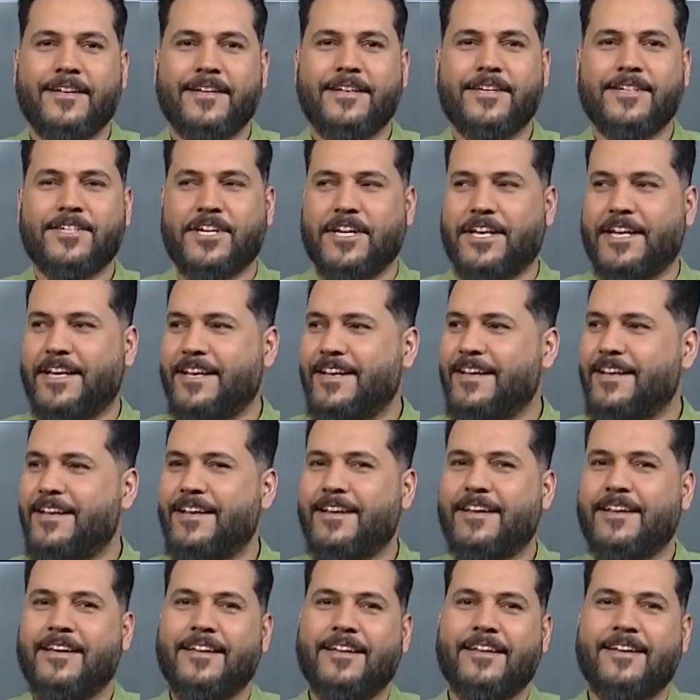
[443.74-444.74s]
الفتة
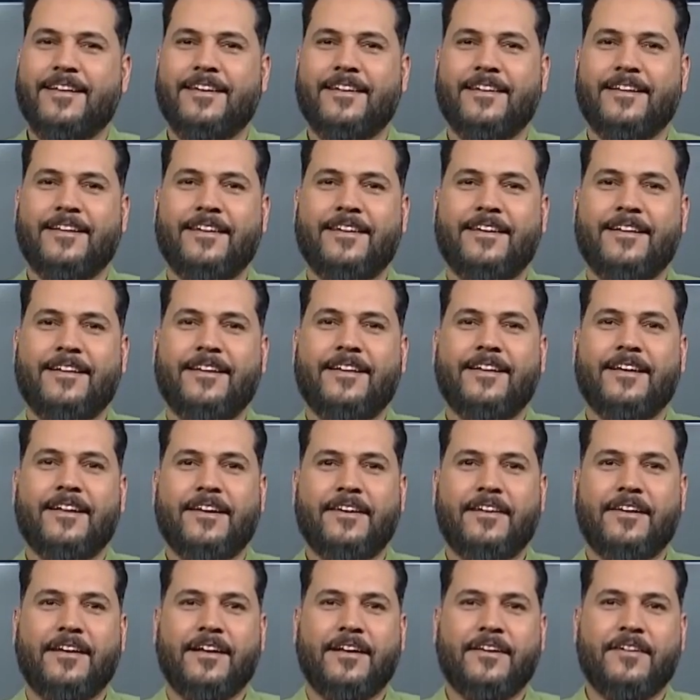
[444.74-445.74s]
بالباذنجان
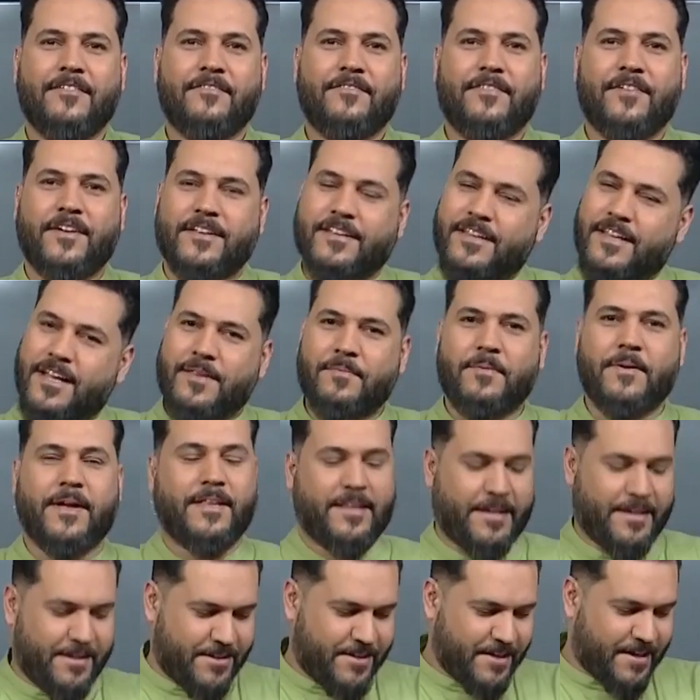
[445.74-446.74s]
فتة
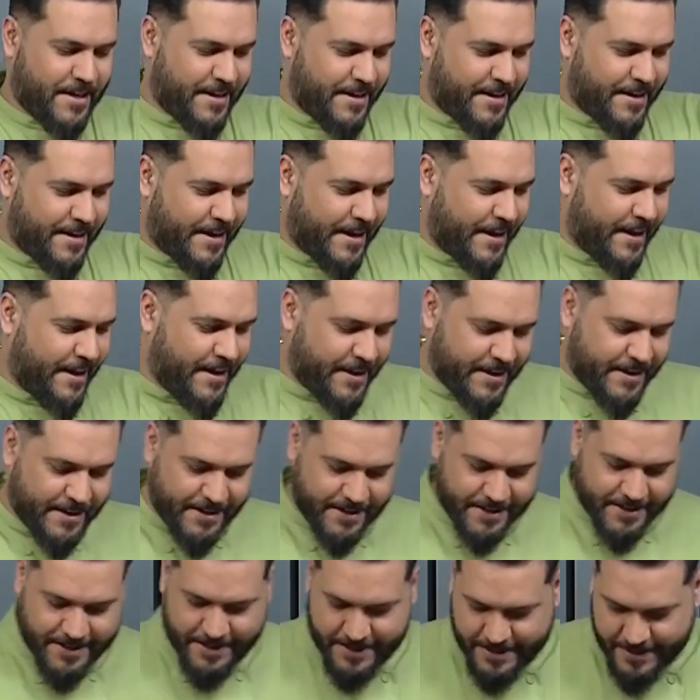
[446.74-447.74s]
باذنجان اي
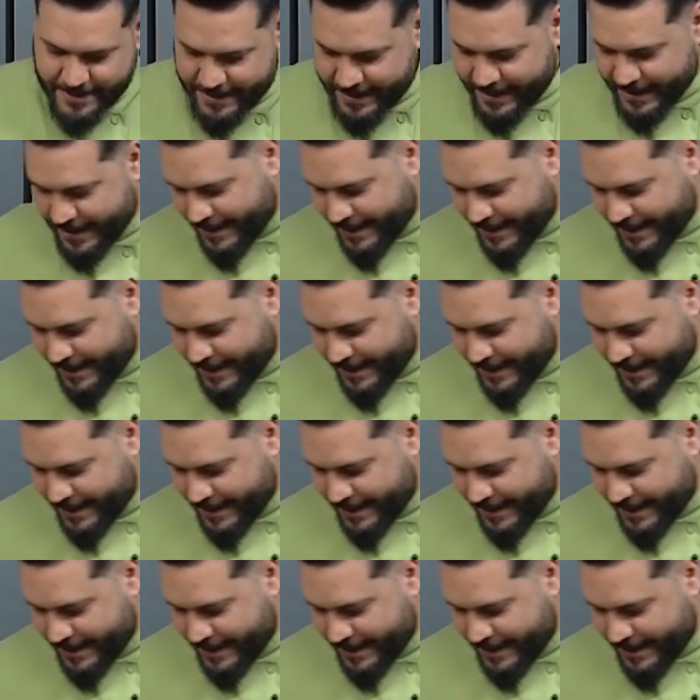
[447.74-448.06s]
اي